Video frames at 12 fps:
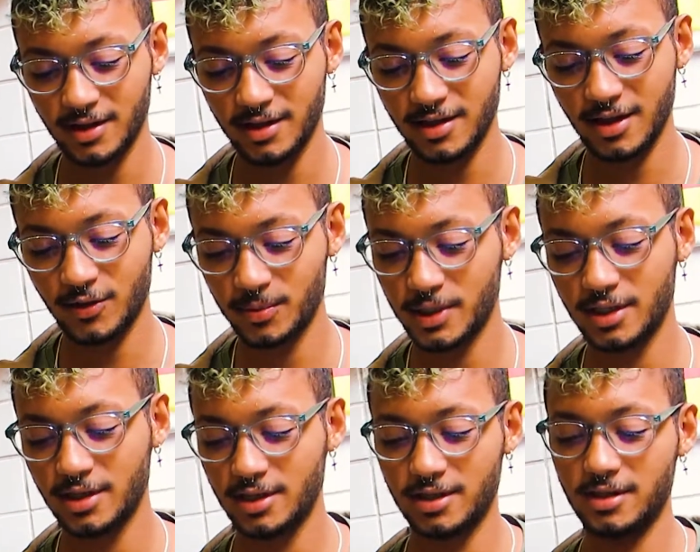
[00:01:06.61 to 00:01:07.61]
E é
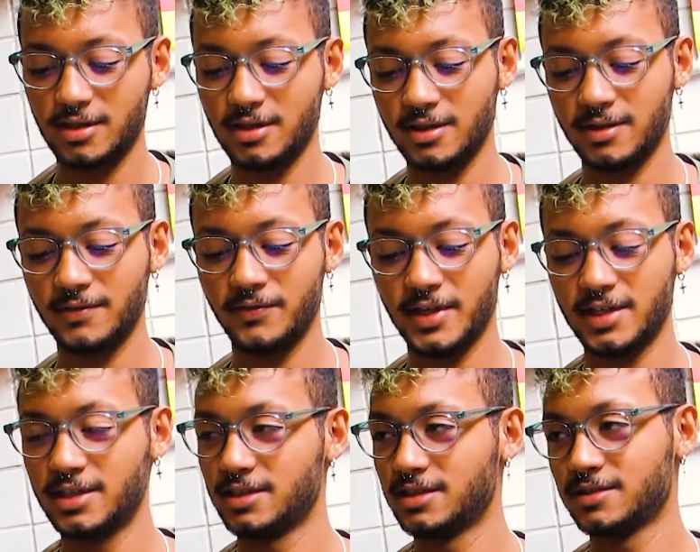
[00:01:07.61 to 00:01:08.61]
comida
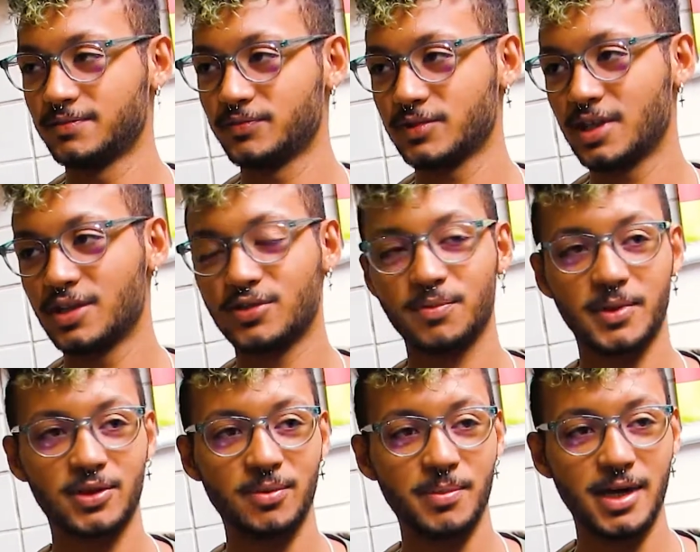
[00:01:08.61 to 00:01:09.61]
vegana. E eles
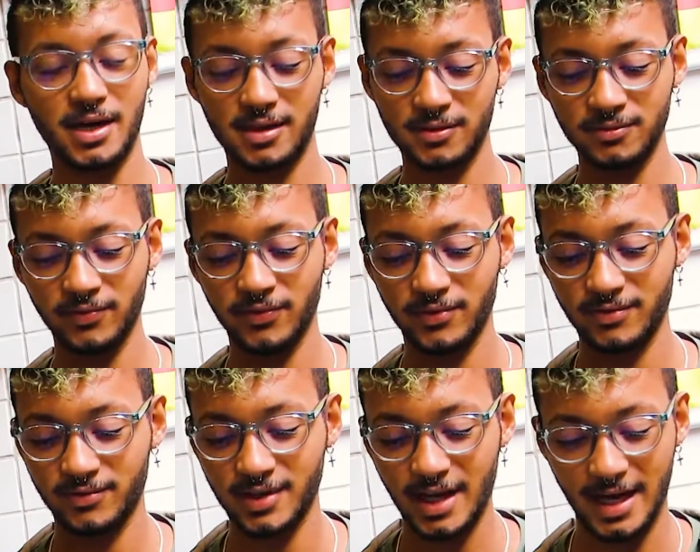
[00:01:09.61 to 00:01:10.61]
super toparam,
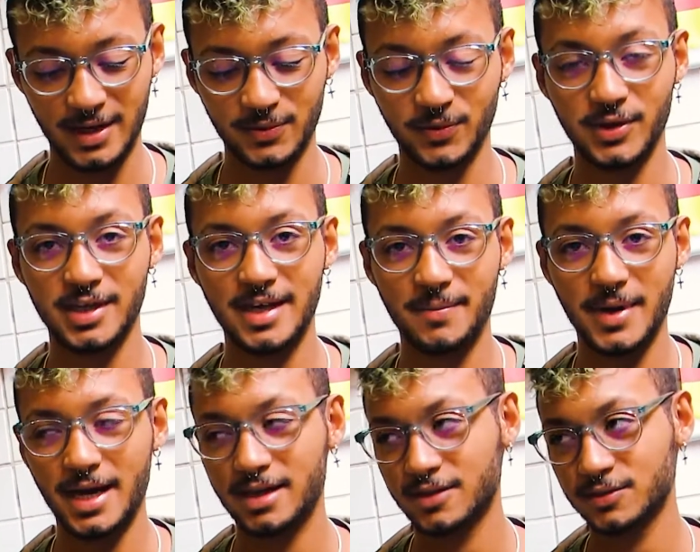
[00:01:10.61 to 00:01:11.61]
vieram e
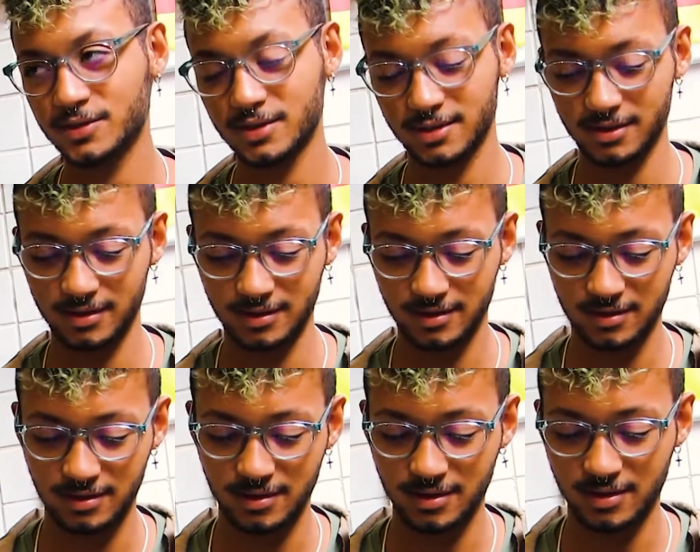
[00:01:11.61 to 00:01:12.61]
amaram isso daqui.
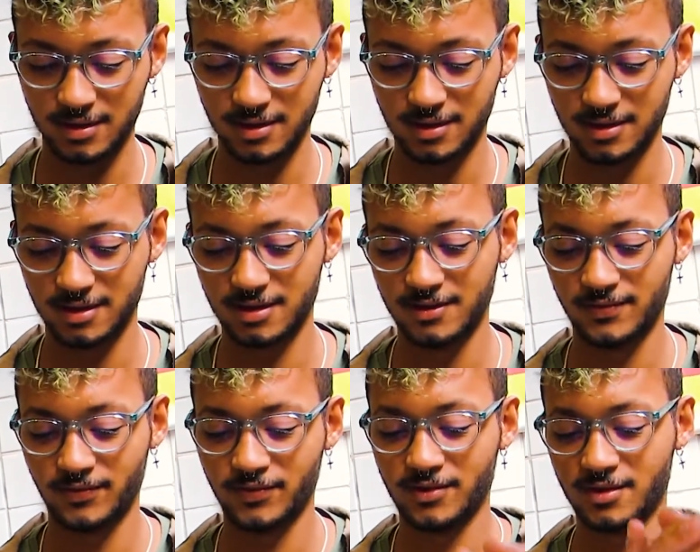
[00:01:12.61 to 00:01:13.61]
Nossa, é realmente muito
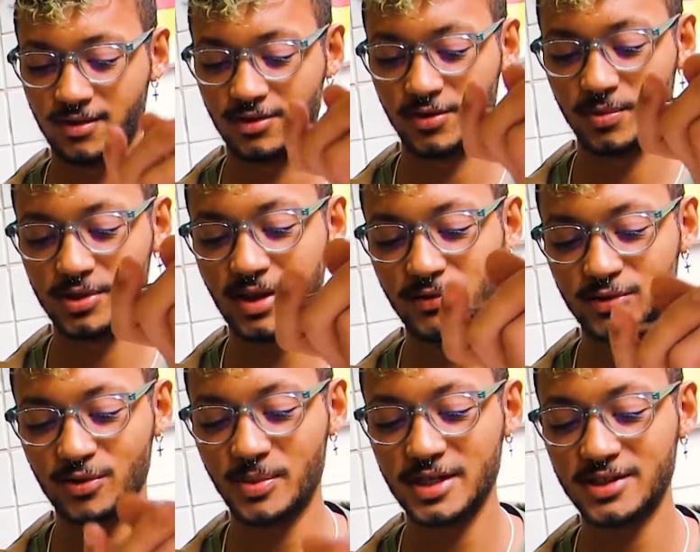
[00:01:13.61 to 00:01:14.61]
bom. Eles
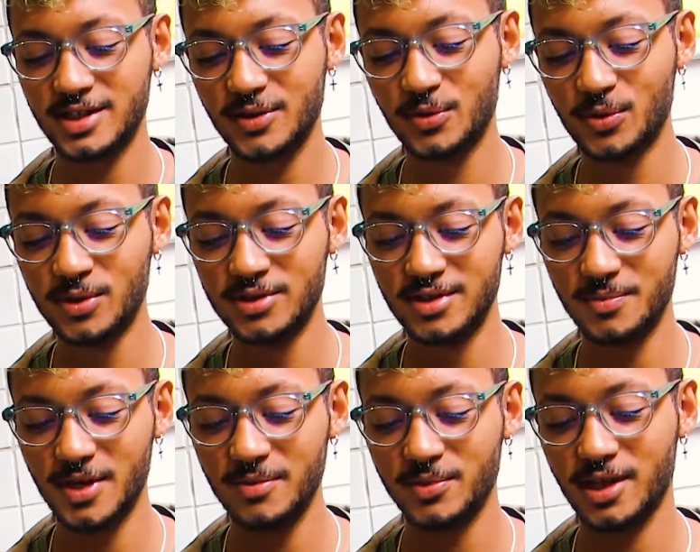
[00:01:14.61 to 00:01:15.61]
estavam super inseguros
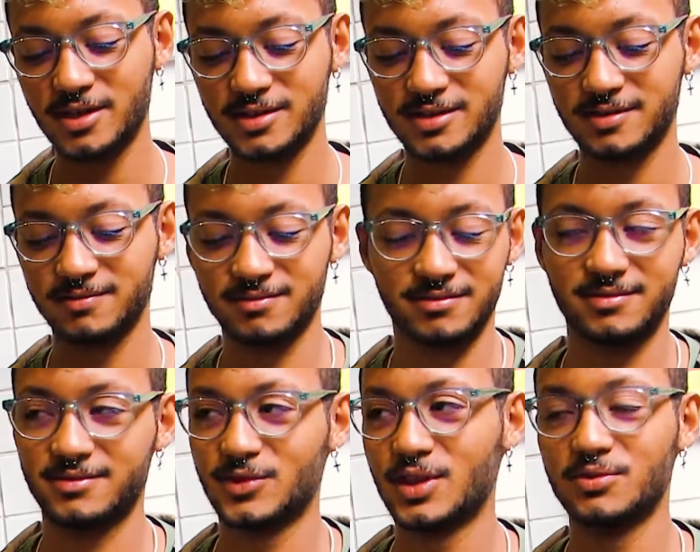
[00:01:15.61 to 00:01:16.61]
também, porque eles
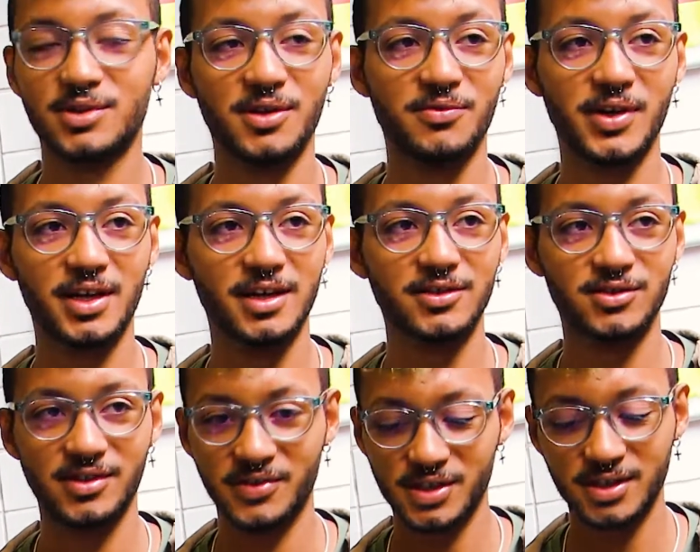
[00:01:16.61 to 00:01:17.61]
não são
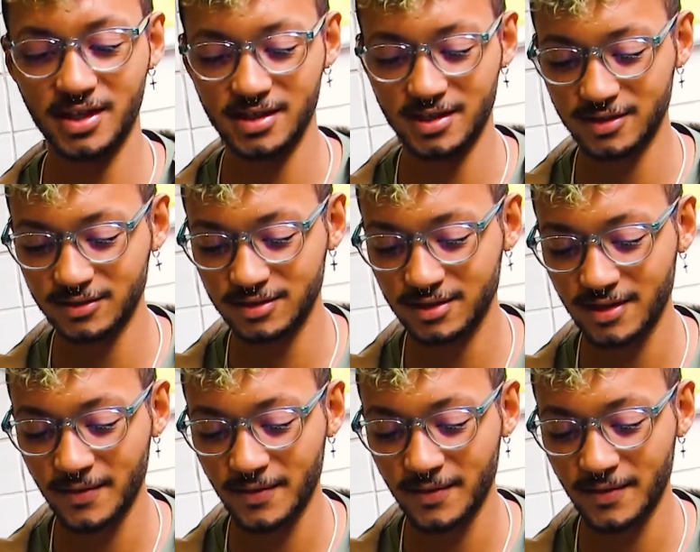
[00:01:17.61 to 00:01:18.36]
veganos nem vegetarianos.